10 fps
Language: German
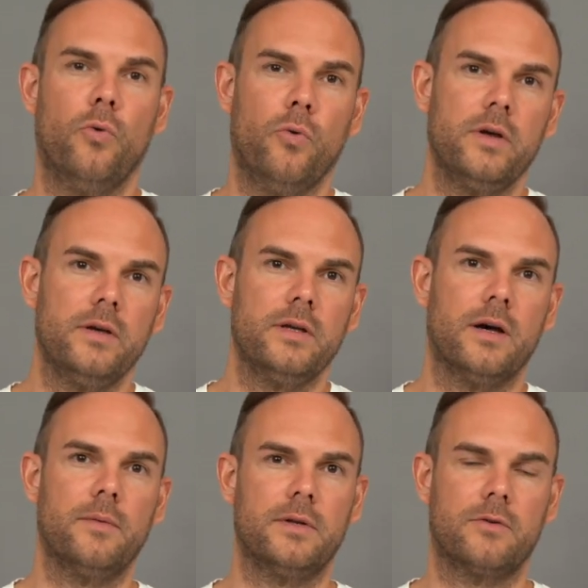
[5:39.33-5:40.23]
Oder
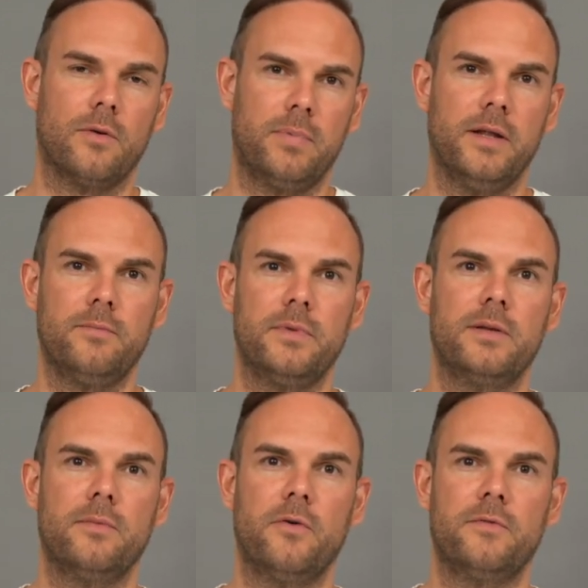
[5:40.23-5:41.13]
ihr arbeitet komplett
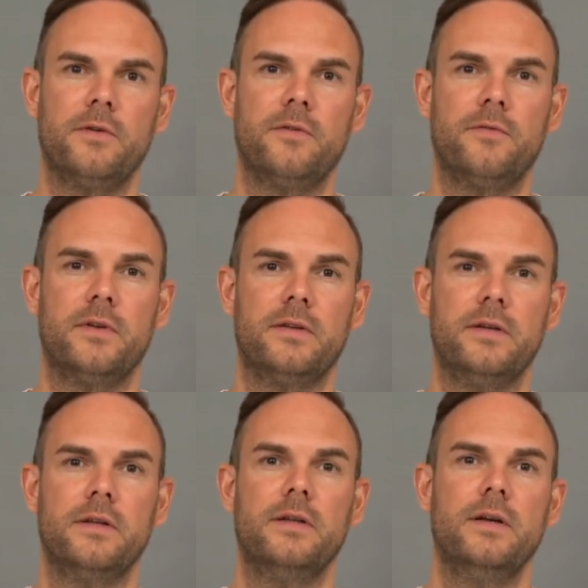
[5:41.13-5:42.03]
mit einem öffnenden
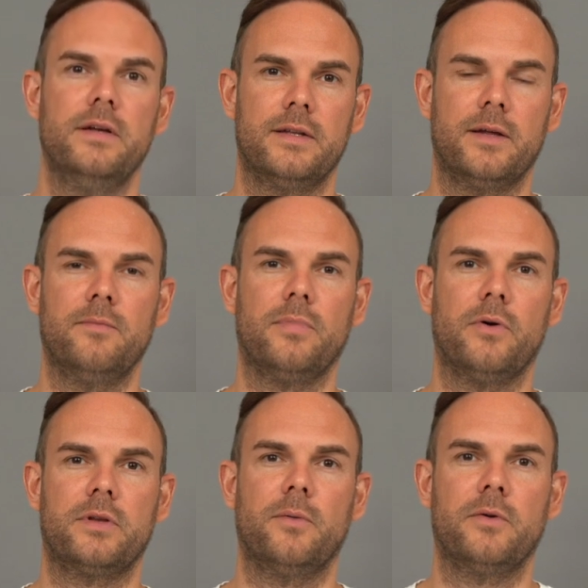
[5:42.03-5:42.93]
Ventil, dann
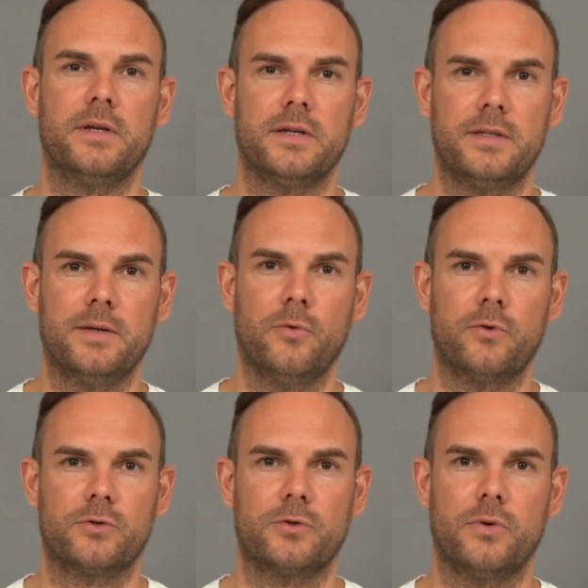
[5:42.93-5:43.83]
braucht ihr aber auch die richtige
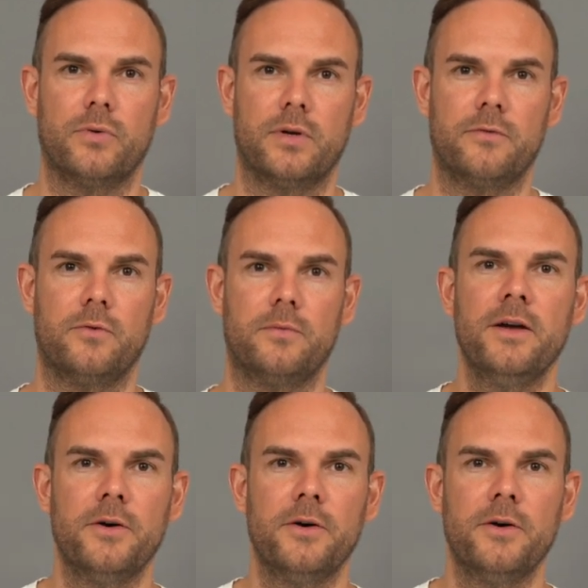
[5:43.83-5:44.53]
Motorsteuerung dafür.